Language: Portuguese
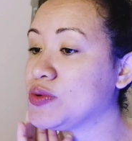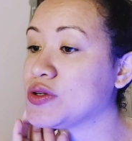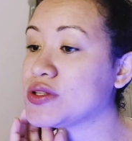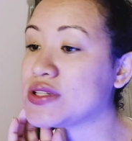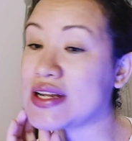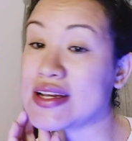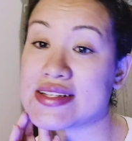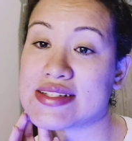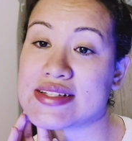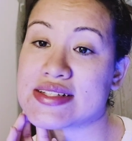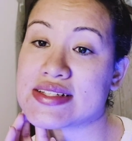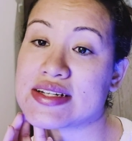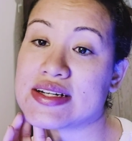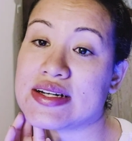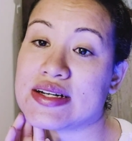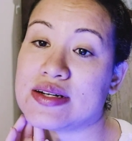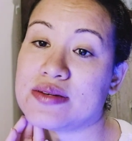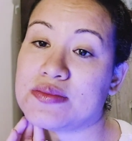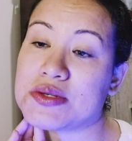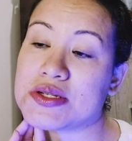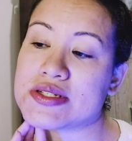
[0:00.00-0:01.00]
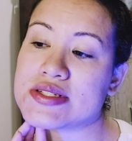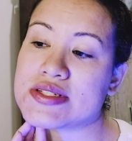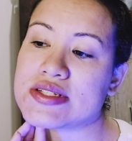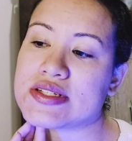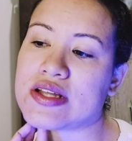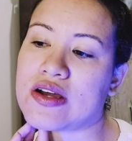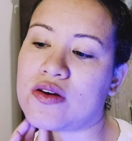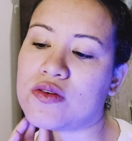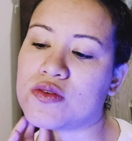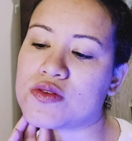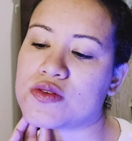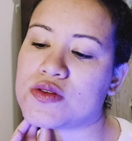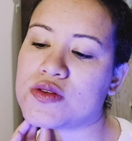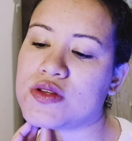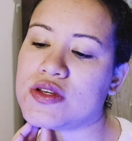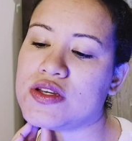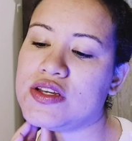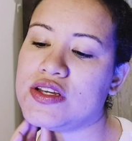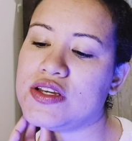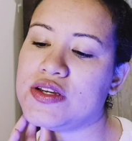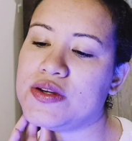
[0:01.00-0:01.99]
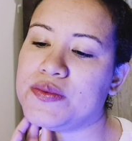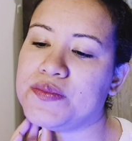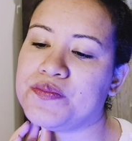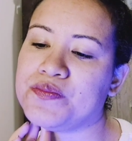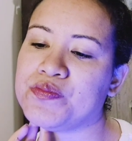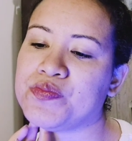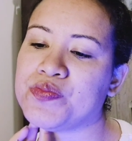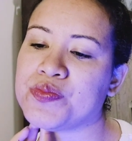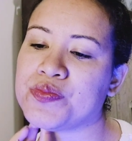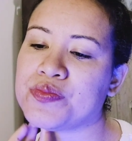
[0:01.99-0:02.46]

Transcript: por trás das câmeras e tal. E